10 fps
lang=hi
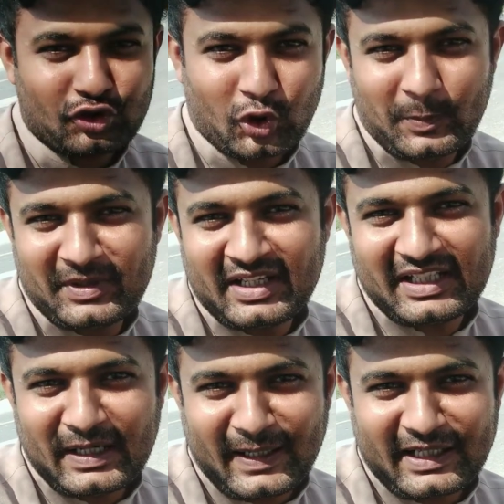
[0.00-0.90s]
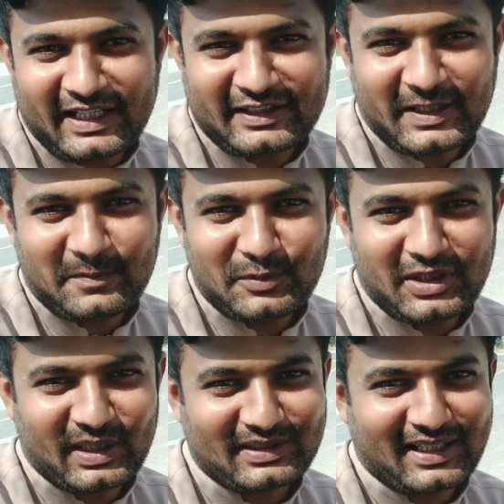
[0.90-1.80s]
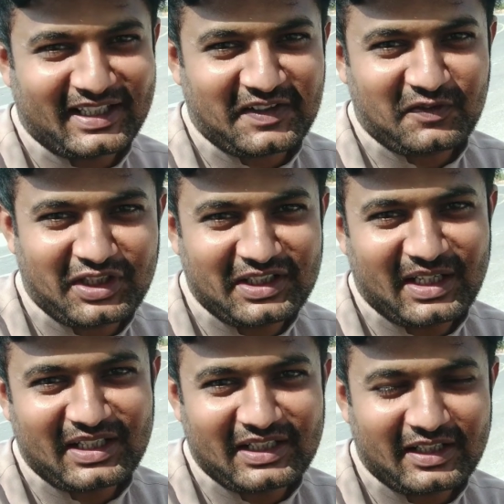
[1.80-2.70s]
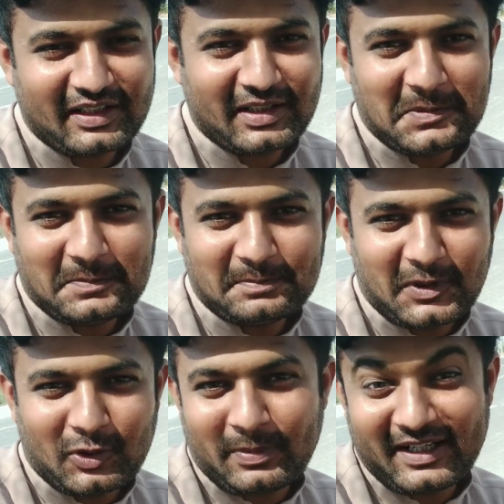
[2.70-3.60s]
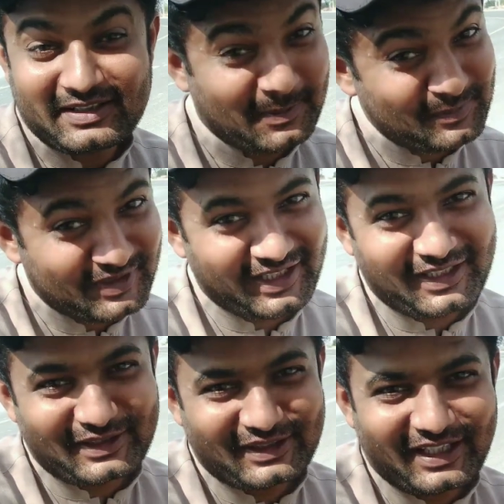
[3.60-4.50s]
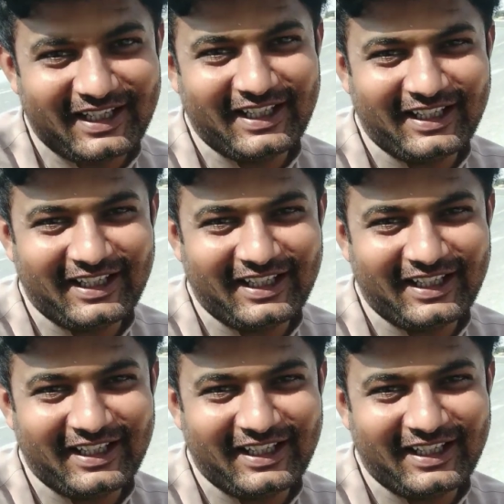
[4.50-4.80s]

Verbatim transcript: जो भी नई गाड़ी आती है मुझे लगता है कि वही गाड़ी है पर वो भाई साहब चली जाती है